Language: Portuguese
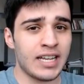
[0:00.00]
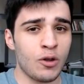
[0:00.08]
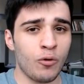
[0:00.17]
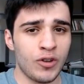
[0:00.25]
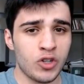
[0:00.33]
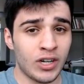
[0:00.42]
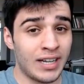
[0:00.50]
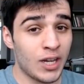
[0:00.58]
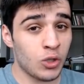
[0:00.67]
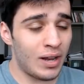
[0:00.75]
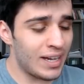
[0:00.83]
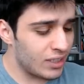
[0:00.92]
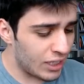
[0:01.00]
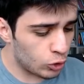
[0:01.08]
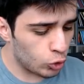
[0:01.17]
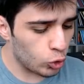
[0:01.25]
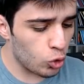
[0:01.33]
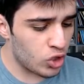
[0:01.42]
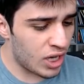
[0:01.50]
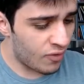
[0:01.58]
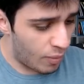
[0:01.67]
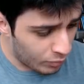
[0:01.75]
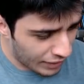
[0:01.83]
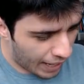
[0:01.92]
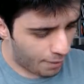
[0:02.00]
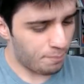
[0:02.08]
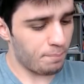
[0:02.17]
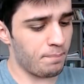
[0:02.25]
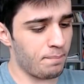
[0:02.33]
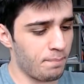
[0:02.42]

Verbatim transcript: nenhum vídeo de Clash Royale que tem todo dia. Vamos lá!